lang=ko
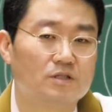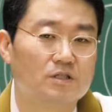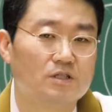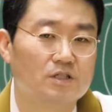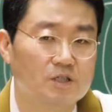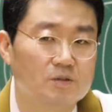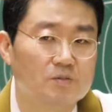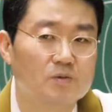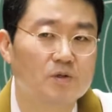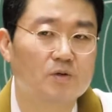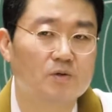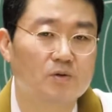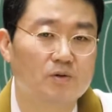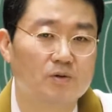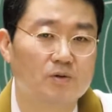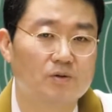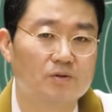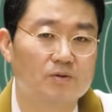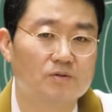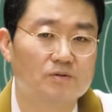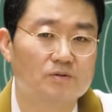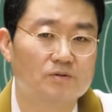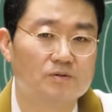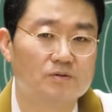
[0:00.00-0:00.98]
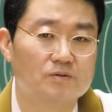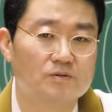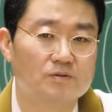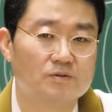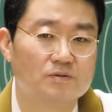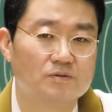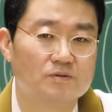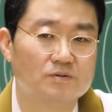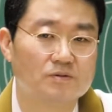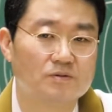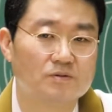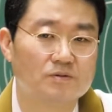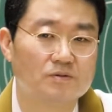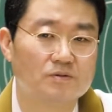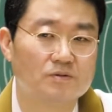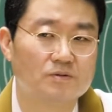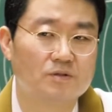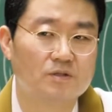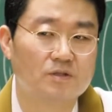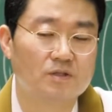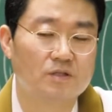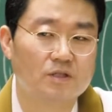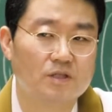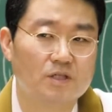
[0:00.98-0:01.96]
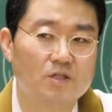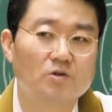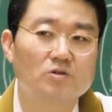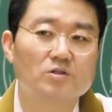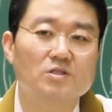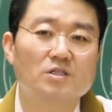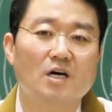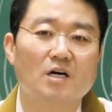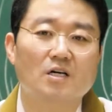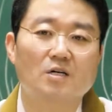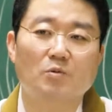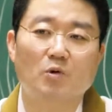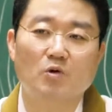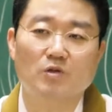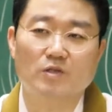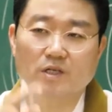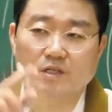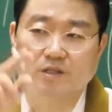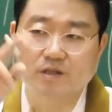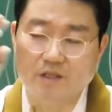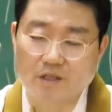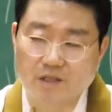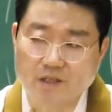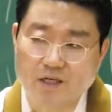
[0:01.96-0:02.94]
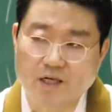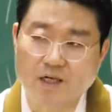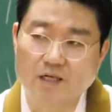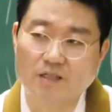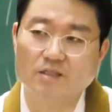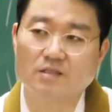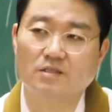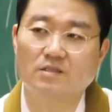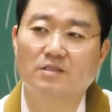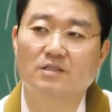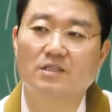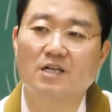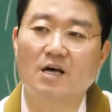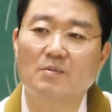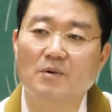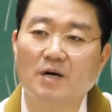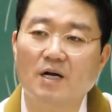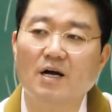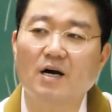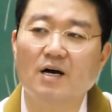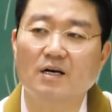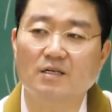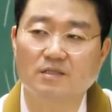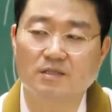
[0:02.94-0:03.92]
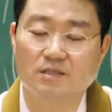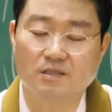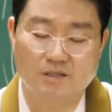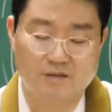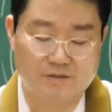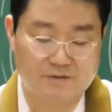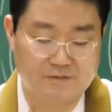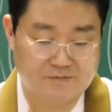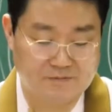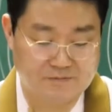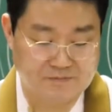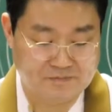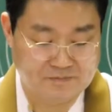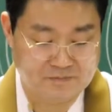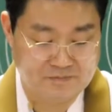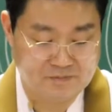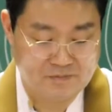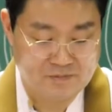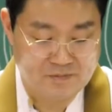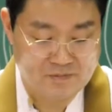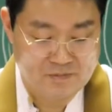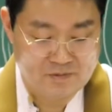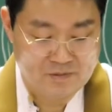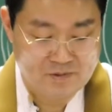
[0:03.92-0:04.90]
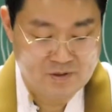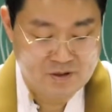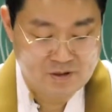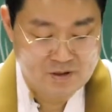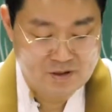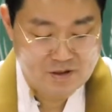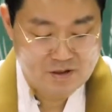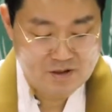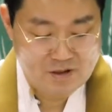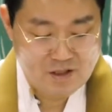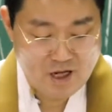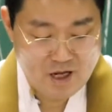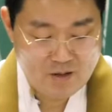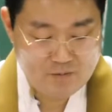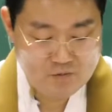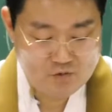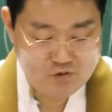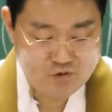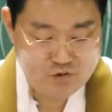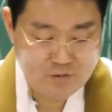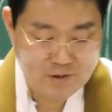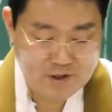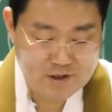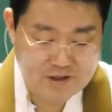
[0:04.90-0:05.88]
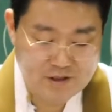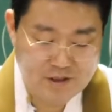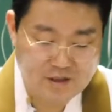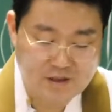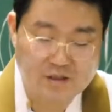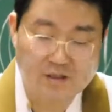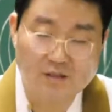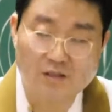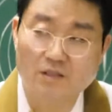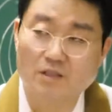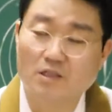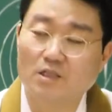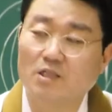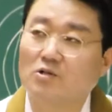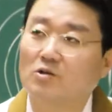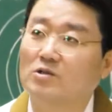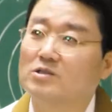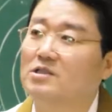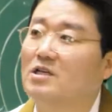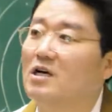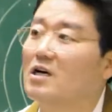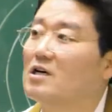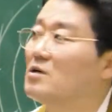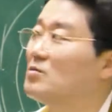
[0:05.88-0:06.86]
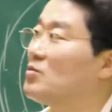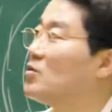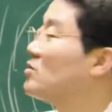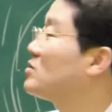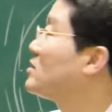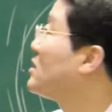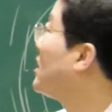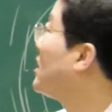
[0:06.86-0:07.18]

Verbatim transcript: 이 먹고. 이런 쌍을 볼 때 그렇게 삼아라. 그 다음 두 번째는 이런 쌍을 볼